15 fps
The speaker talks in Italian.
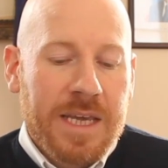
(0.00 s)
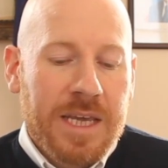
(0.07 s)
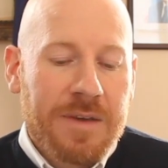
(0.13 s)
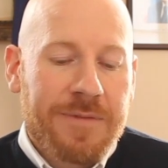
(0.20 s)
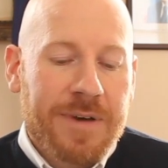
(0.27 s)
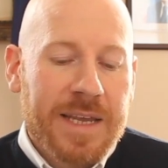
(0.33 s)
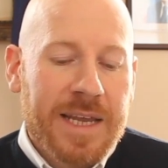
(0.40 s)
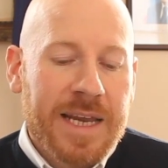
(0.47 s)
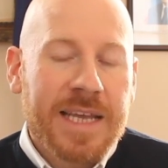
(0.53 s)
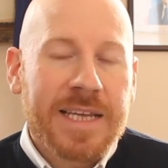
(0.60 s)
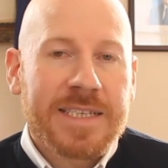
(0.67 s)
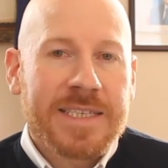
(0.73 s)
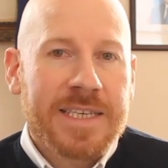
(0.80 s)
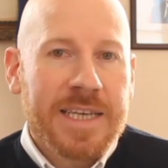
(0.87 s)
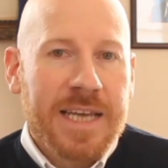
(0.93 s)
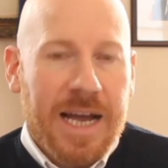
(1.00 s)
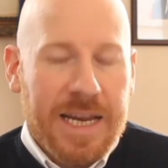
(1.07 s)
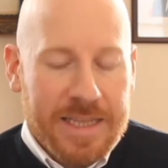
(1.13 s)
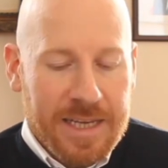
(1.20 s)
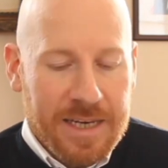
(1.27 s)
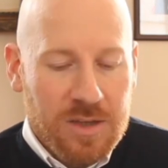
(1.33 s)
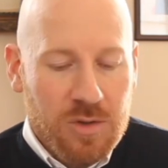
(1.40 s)
I fagnanesi
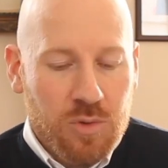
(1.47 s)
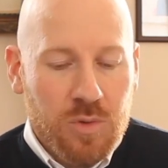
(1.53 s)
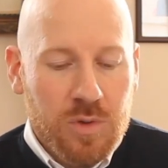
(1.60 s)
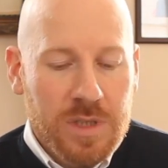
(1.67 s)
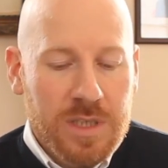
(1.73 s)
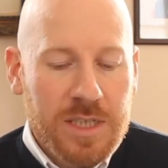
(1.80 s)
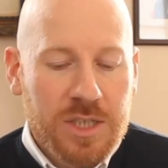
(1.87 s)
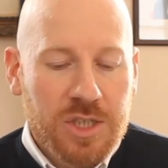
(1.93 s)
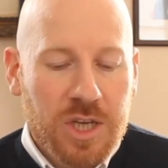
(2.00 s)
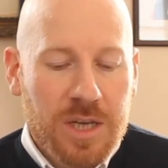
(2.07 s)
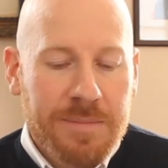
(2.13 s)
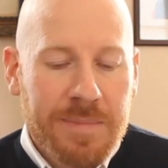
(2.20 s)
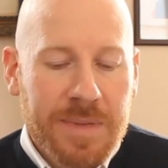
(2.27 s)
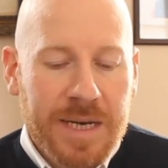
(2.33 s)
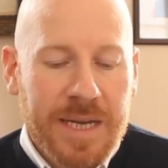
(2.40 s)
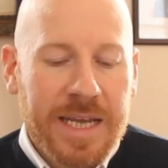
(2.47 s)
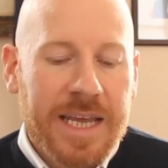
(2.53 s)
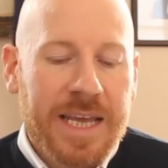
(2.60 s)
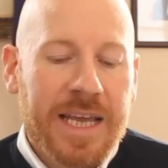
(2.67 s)
al 31 di dicembre